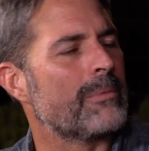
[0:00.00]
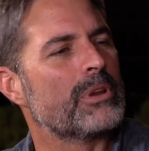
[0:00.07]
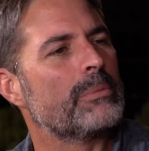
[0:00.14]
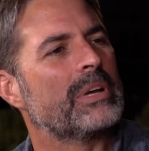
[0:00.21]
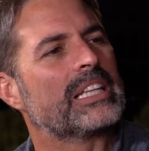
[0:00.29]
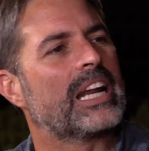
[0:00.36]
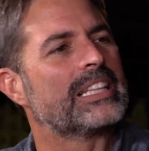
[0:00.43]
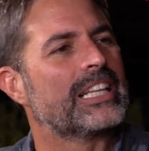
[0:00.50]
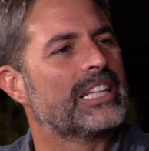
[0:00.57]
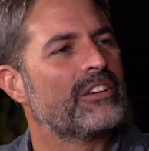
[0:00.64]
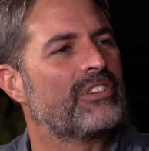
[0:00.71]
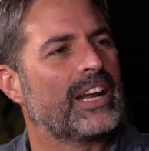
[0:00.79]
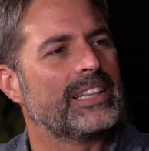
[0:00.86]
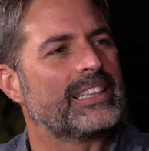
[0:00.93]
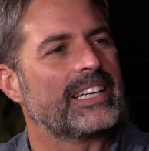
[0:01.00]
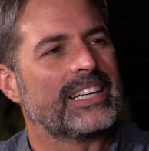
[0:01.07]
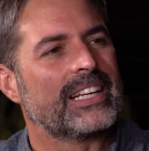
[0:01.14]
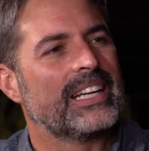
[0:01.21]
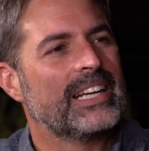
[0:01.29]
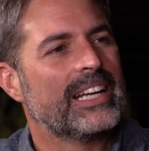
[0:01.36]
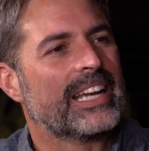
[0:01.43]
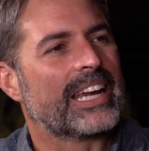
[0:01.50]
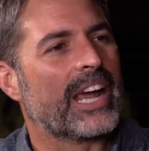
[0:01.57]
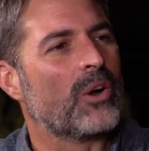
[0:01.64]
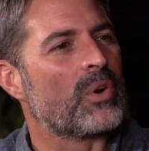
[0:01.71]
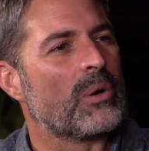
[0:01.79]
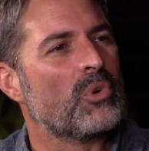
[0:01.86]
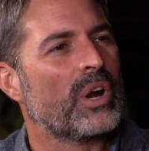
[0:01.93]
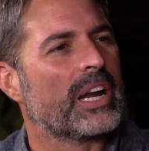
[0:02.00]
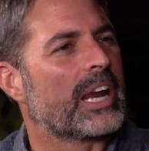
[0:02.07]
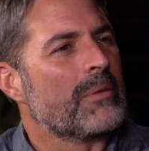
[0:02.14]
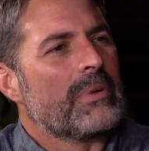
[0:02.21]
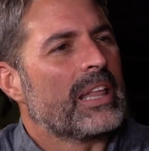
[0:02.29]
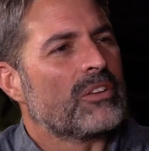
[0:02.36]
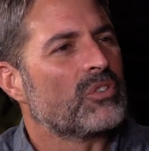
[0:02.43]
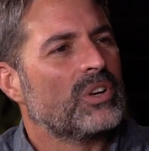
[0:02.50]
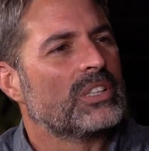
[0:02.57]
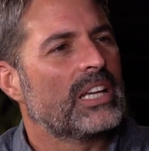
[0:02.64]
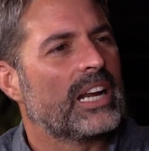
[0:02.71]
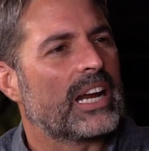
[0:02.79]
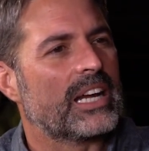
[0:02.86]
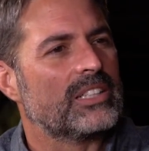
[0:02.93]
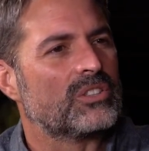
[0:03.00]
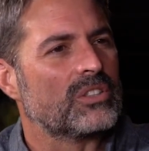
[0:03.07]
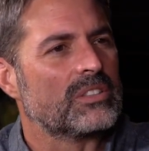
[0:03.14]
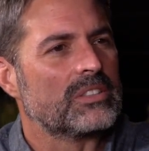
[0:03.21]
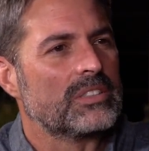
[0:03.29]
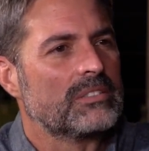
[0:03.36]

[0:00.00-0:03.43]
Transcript: a mí me tratan diferente que a una mujer que es madre soltera que eso?